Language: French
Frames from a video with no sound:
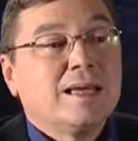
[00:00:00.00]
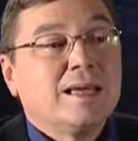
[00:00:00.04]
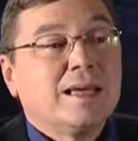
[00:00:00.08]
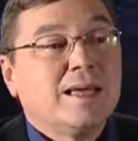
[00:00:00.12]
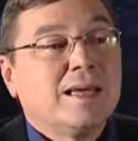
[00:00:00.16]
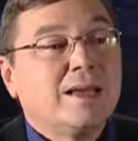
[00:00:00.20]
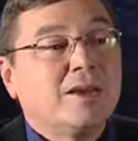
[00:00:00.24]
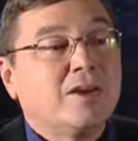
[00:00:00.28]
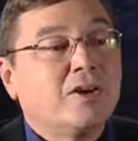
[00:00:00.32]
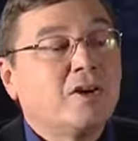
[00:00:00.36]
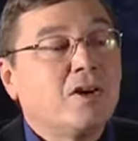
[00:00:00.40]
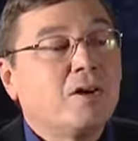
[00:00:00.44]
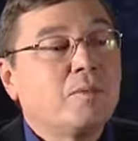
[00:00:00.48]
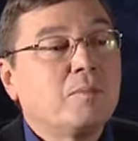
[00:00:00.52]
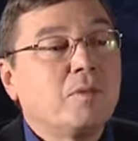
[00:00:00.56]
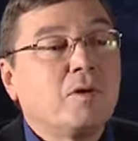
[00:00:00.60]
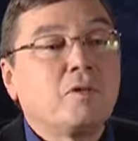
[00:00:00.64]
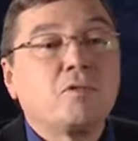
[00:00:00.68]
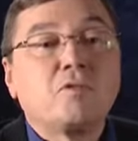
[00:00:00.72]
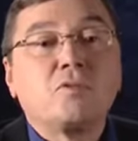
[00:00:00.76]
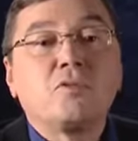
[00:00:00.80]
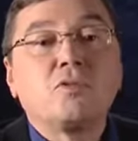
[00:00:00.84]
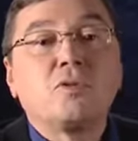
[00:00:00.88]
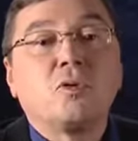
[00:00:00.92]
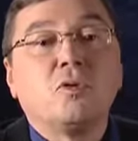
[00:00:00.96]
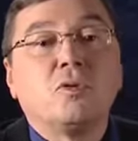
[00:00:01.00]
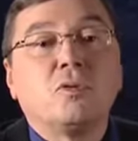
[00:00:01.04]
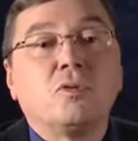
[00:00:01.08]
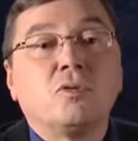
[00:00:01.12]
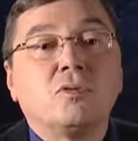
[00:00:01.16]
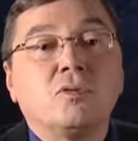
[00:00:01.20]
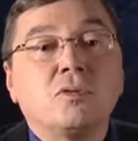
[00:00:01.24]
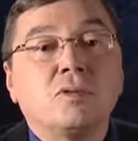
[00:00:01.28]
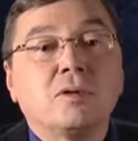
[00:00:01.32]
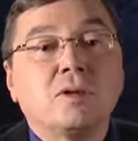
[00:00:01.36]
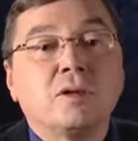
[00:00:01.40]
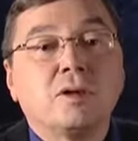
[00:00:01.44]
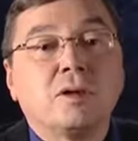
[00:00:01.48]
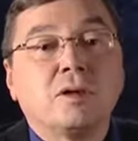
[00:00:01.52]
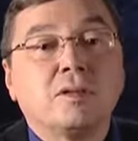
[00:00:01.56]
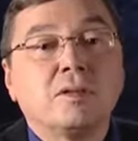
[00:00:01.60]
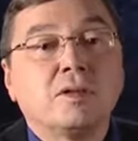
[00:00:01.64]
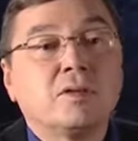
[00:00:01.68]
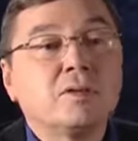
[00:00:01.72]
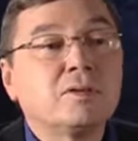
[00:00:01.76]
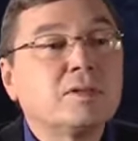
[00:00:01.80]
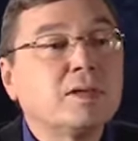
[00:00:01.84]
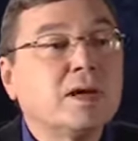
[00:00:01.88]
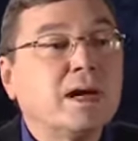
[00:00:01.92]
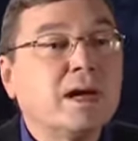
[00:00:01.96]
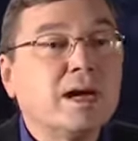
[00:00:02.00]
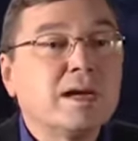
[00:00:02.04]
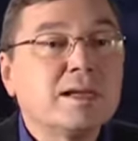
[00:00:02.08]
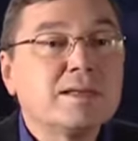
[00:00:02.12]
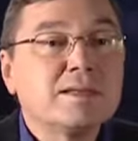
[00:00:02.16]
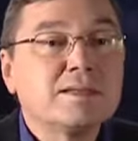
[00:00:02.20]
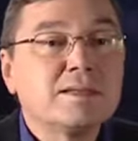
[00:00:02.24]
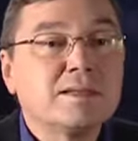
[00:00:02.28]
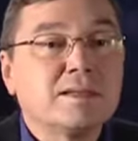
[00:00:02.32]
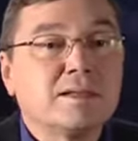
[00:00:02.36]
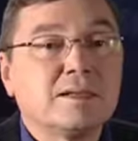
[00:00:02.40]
est comme un furoncle, un anthrax